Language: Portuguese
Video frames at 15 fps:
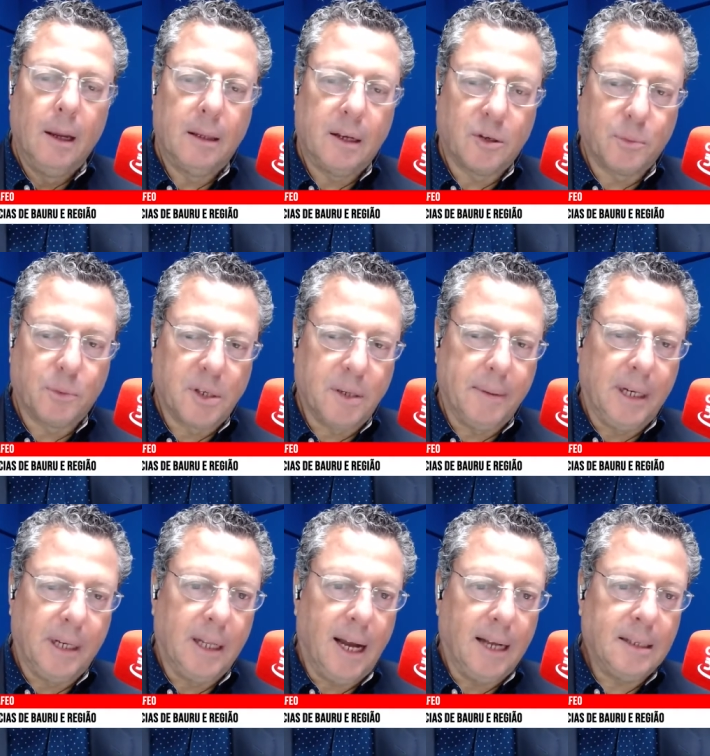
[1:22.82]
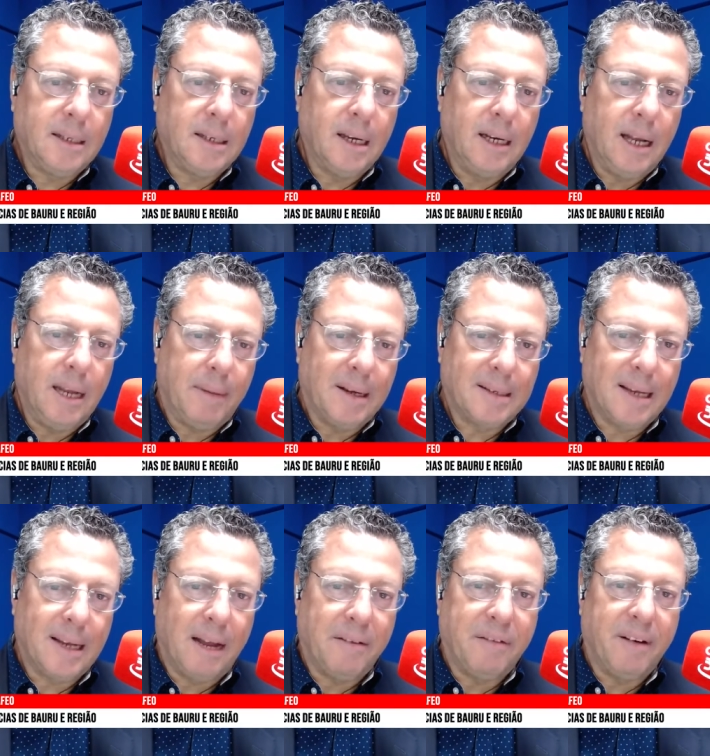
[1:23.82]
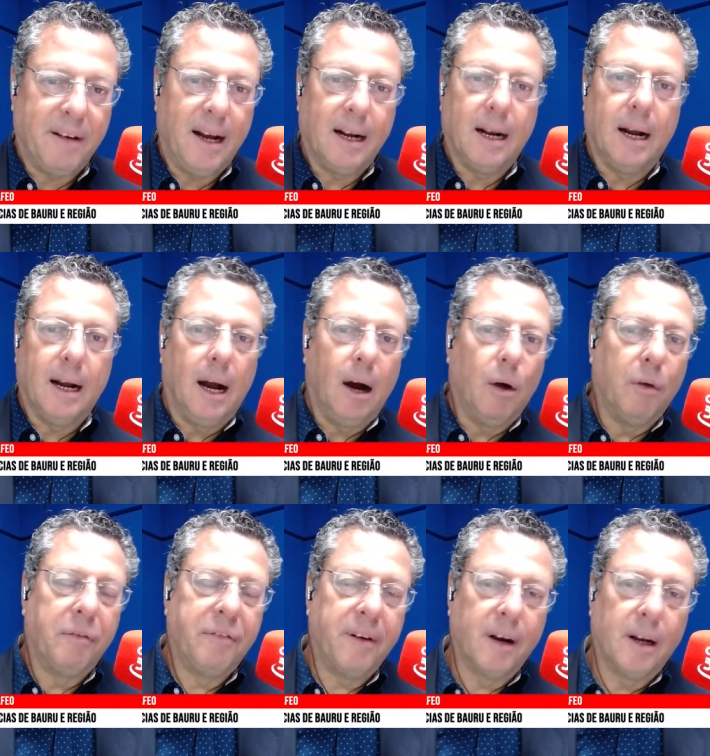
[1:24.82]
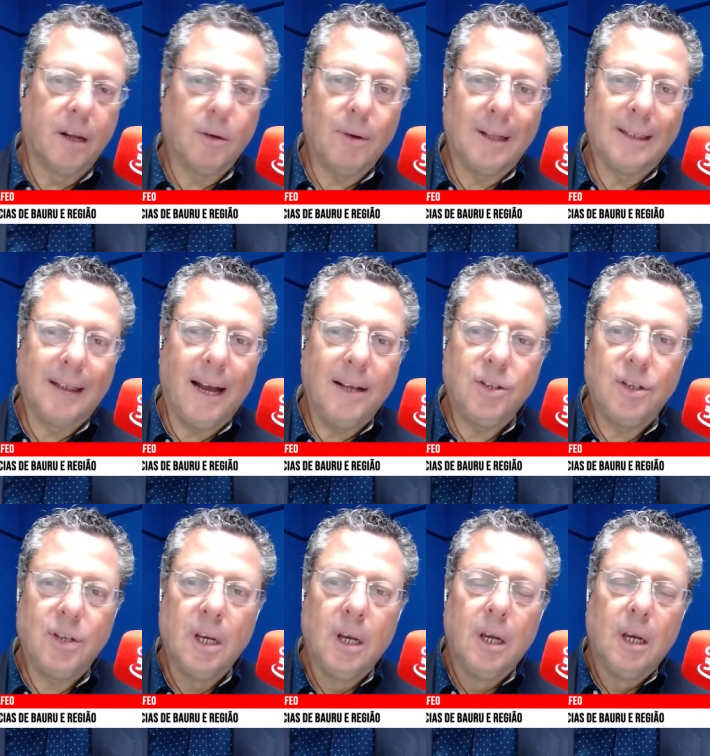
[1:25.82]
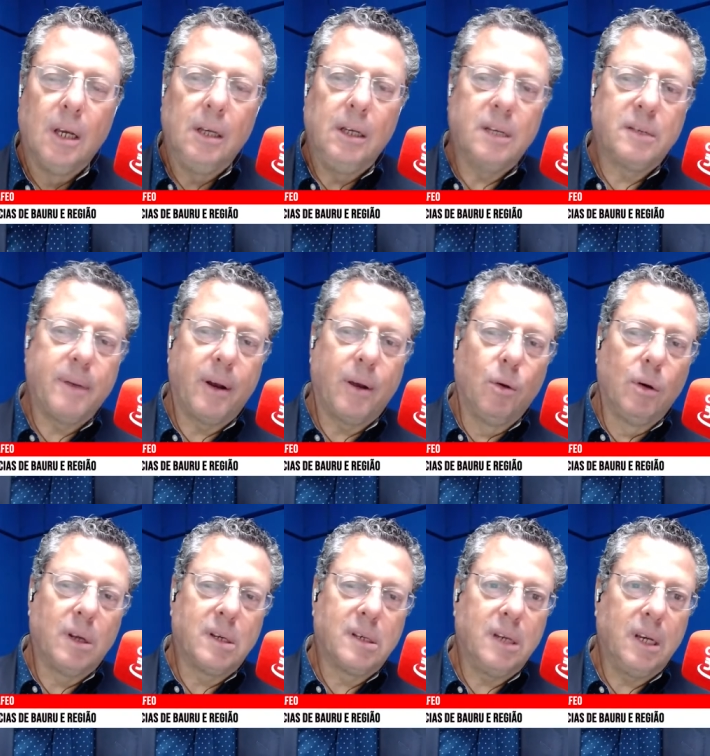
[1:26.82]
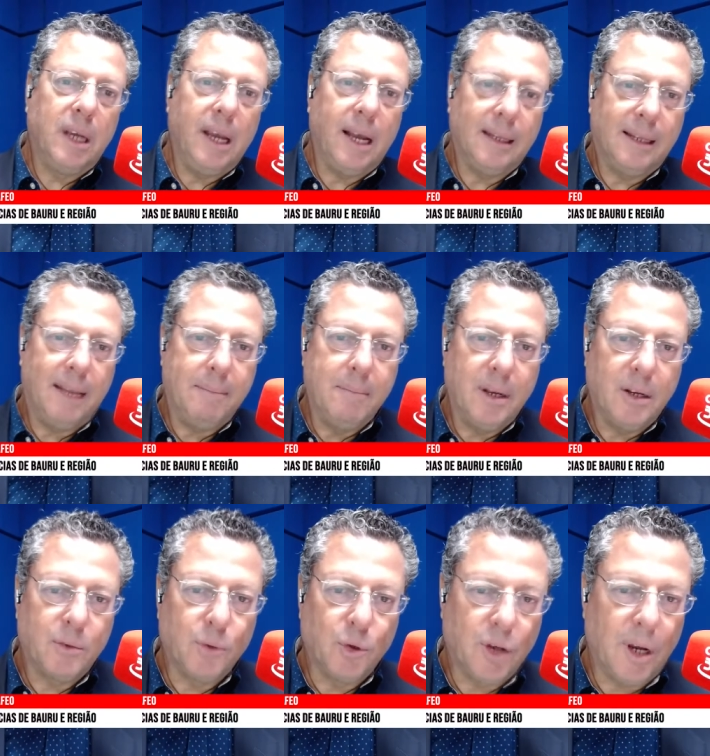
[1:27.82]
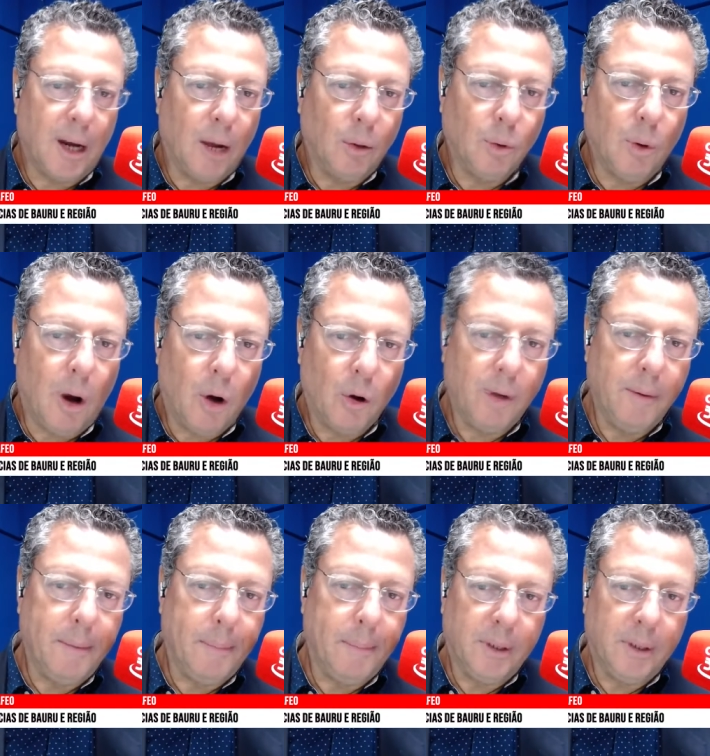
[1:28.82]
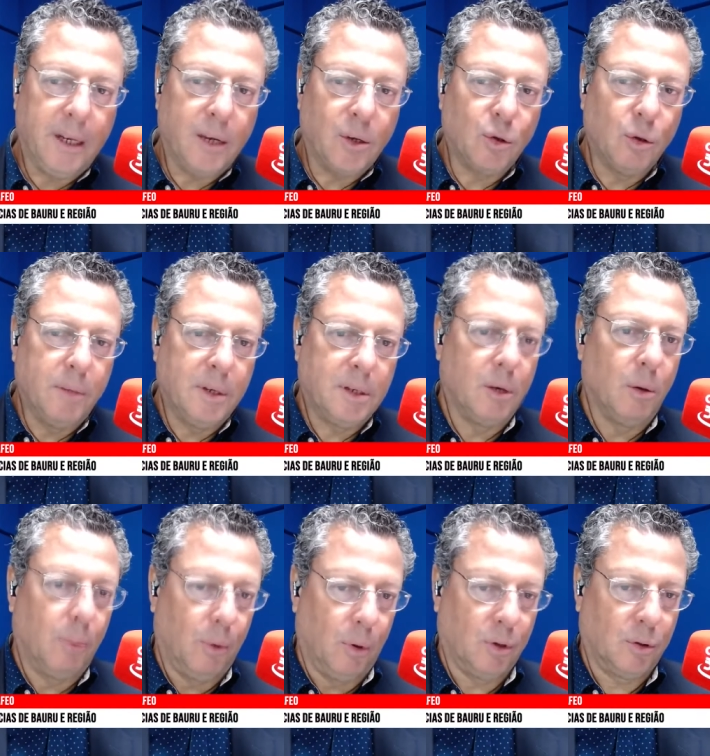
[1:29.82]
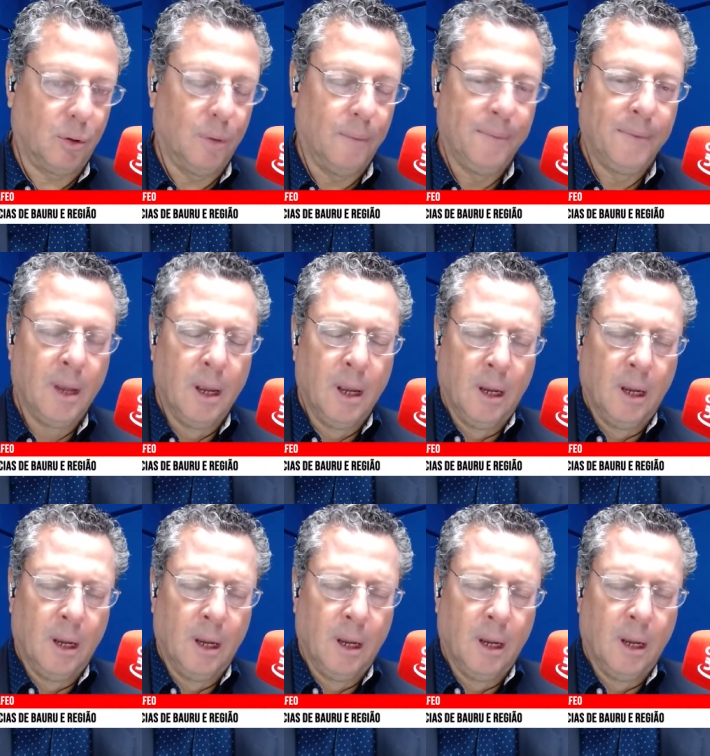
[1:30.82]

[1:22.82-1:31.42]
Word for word: Entre as possibilidades seria passar a vaga ao Fernando Haddad e especula-se que até mesmo Geraldo Alckmin poderia assumir seu posto.